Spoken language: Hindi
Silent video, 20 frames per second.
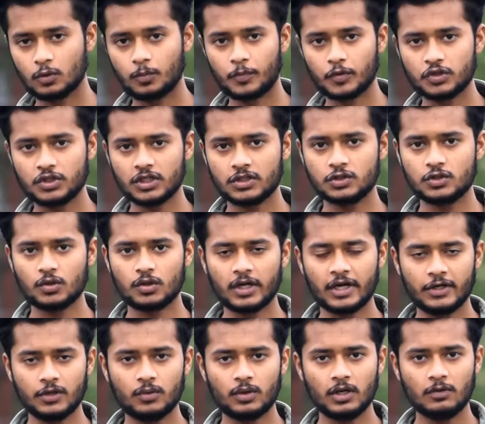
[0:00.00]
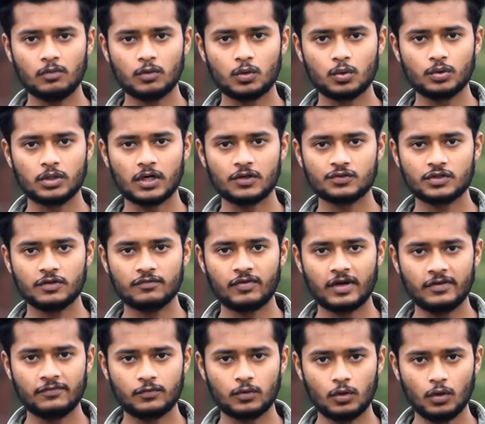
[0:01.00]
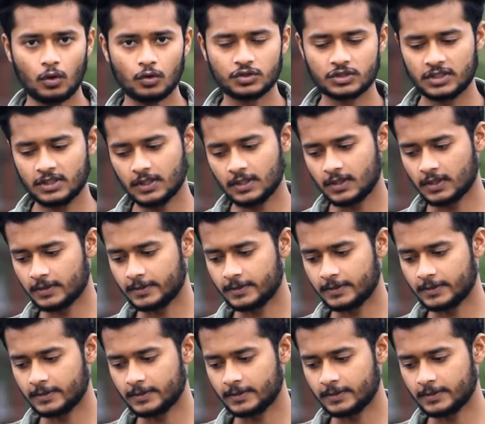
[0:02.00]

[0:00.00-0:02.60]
प्रोजेक्ट जो राइनो है वो 2005 को लॉन्च किया गया